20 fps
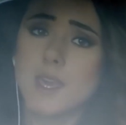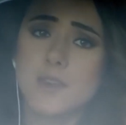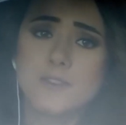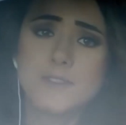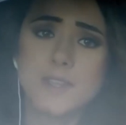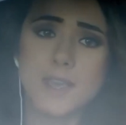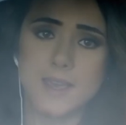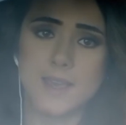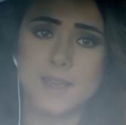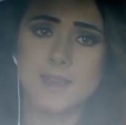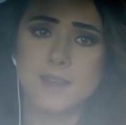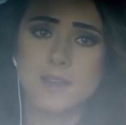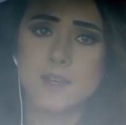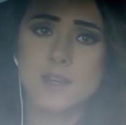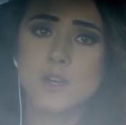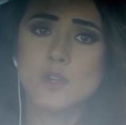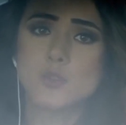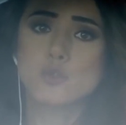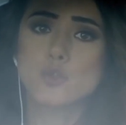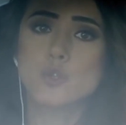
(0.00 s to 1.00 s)
Evde.
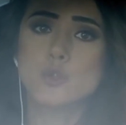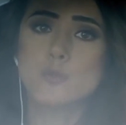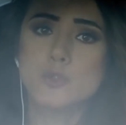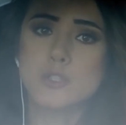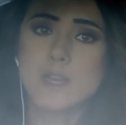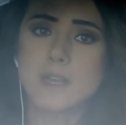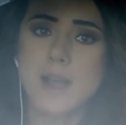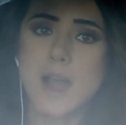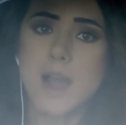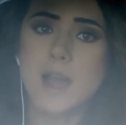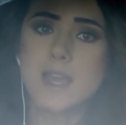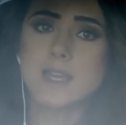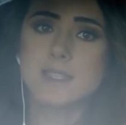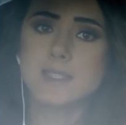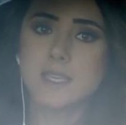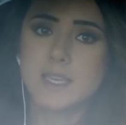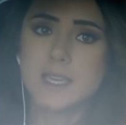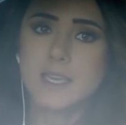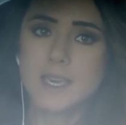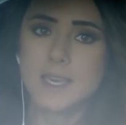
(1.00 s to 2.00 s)
Durumu da
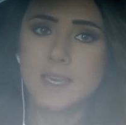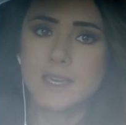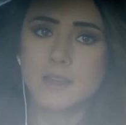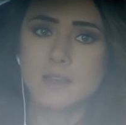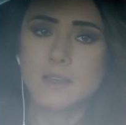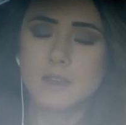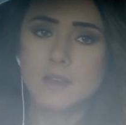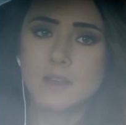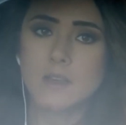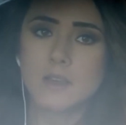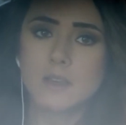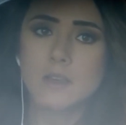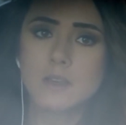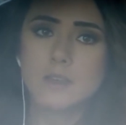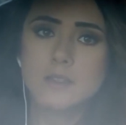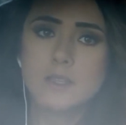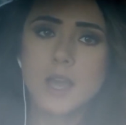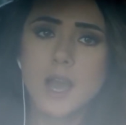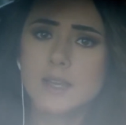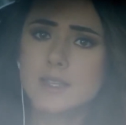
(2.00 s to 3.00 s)
gayet iyi.
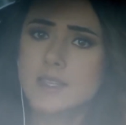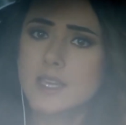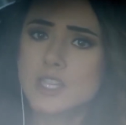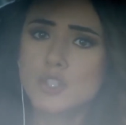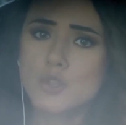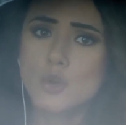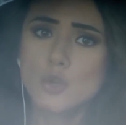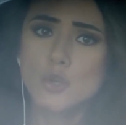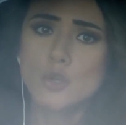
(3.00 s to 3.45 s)
Ya niye